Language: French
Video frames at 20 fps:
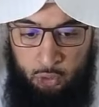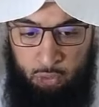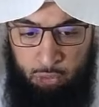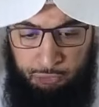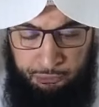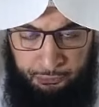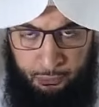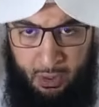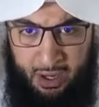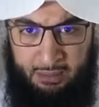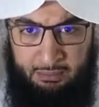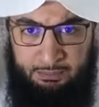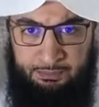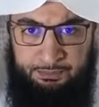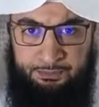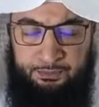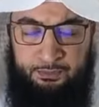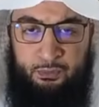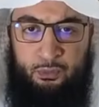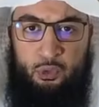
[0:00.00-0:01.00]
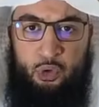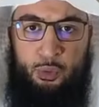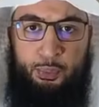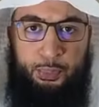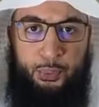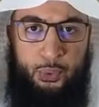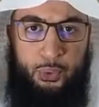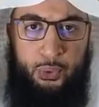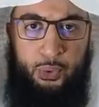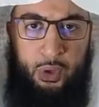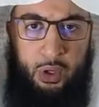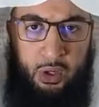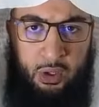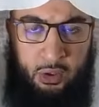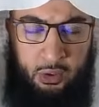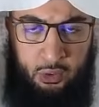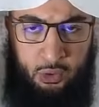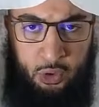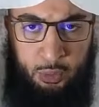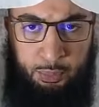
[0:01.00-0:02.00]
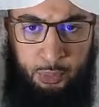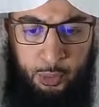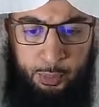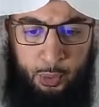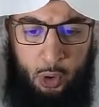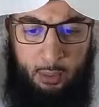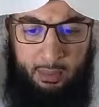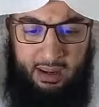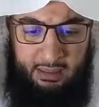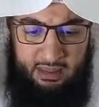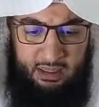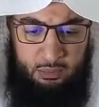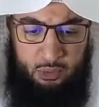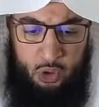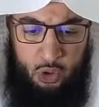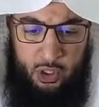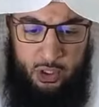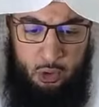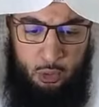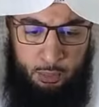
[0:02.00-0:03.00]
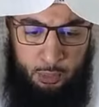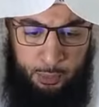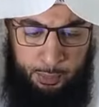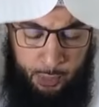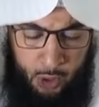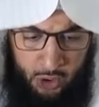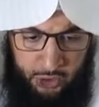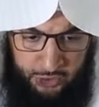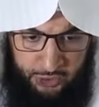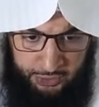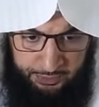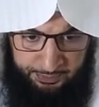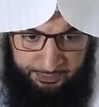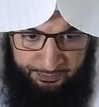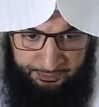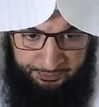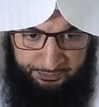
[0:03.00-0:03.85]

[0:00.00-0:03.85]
Toutefois, le plus, euh, le plus probable et le, plus proche,